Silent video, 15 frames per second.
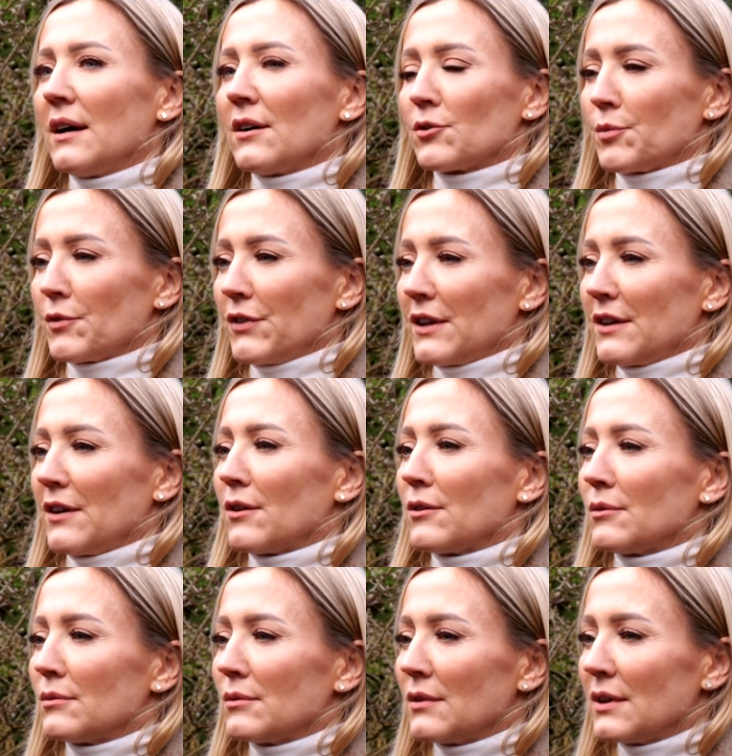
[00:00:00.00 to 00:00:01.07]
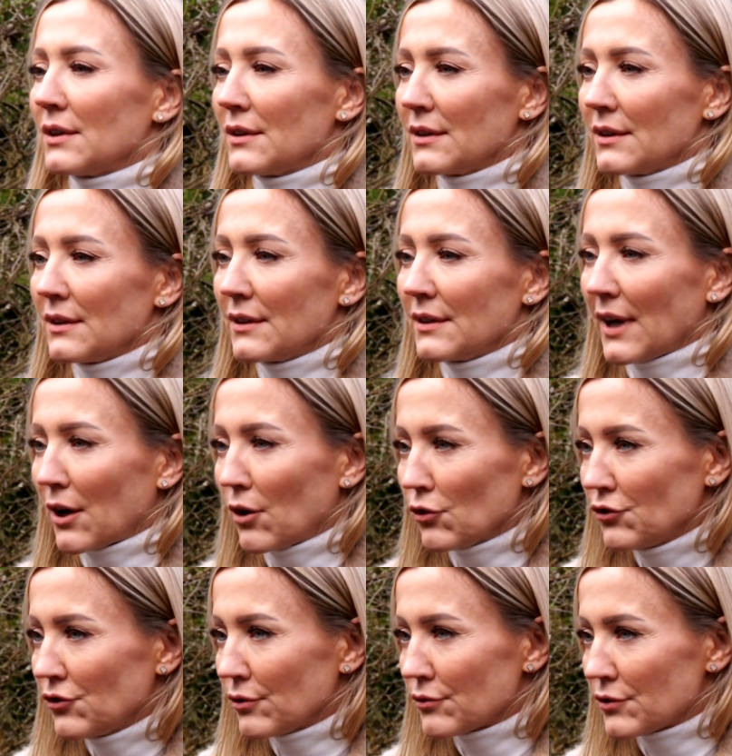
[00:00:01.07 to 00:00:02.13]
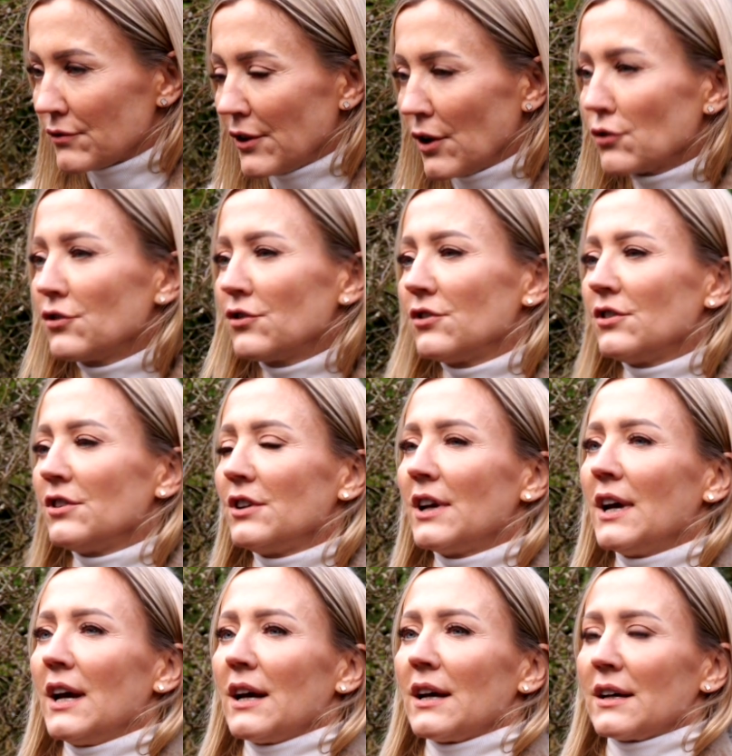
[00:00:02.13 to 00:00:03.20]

odpowiednią jakością żywności,